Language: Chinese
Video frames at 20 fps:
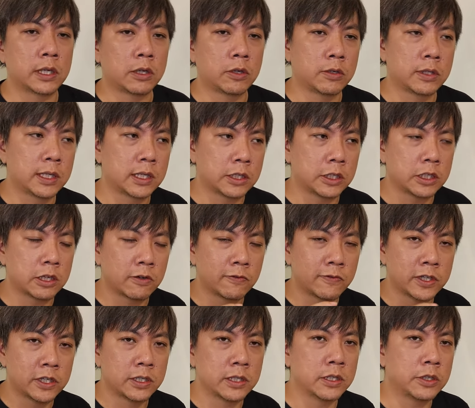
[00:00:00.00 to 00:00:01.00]
然后让消
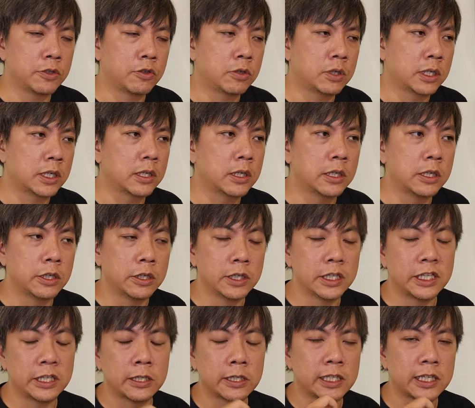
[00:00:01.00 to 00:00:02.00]
费者用更合
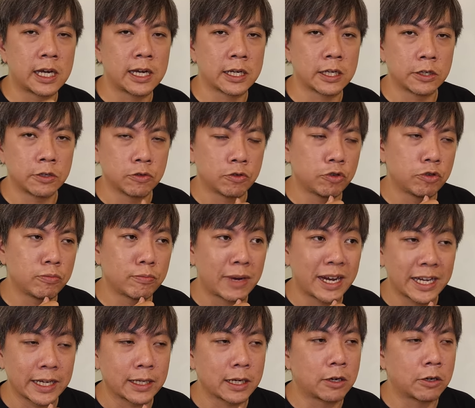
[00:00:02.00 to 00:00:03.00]
理的价格去
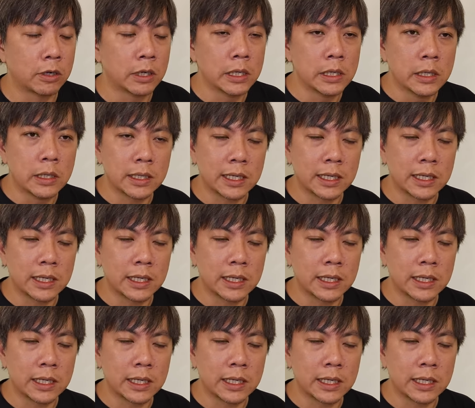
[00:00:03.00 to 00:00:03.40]
买到